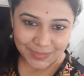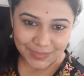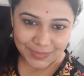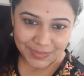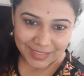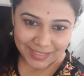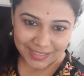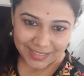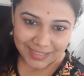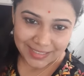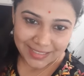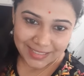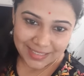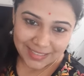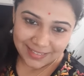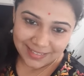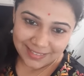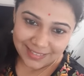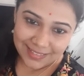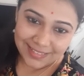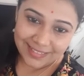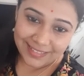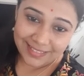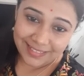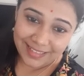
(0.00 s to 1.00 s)
तो नहीं
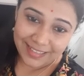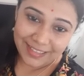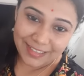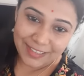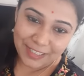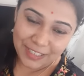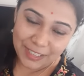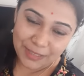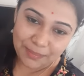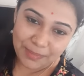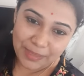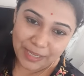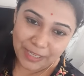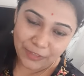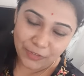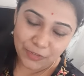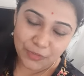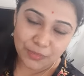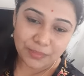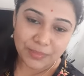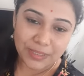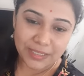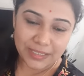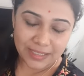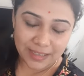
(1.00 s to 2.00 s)
क्रिएट कर पाई
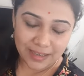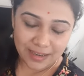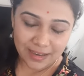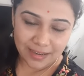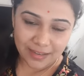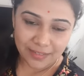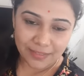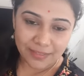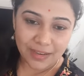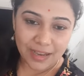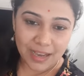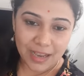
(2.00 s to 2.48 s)
हूँ बट हाँ